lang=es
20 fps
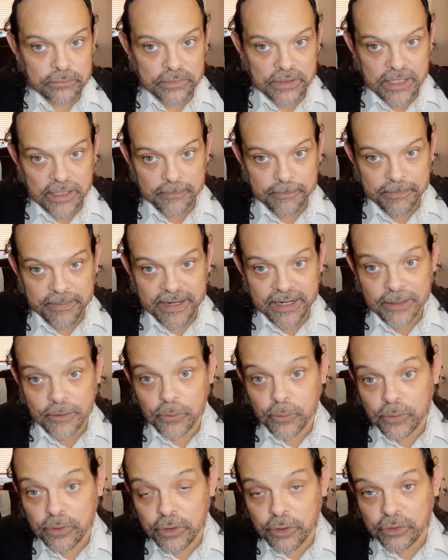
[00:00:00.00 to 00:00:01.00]
que para el
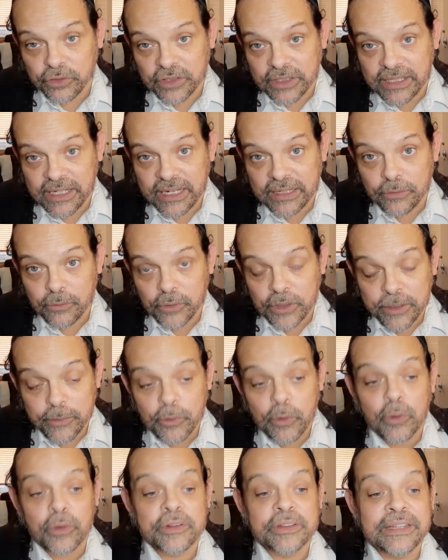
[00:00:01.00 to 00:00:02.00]
judío serían un
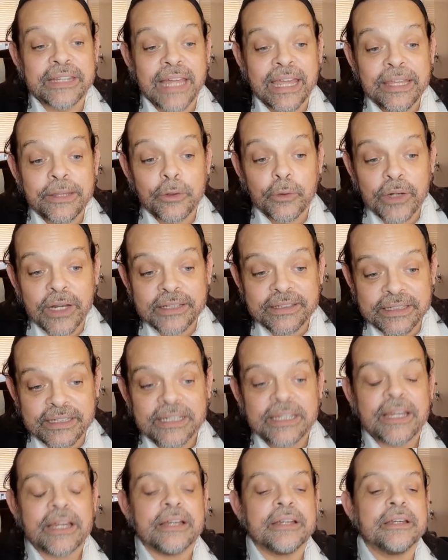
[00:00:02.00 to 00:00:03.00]
libro de
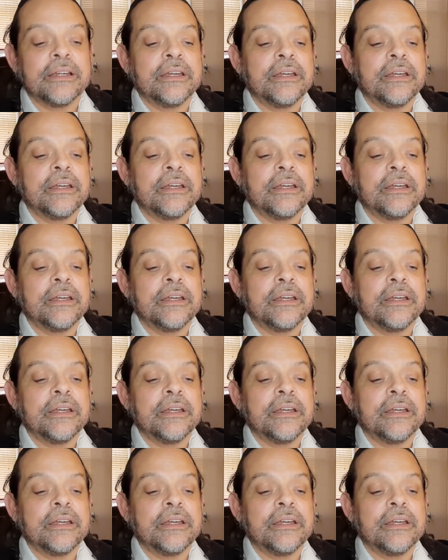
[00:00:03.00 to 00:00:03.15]
idolatría,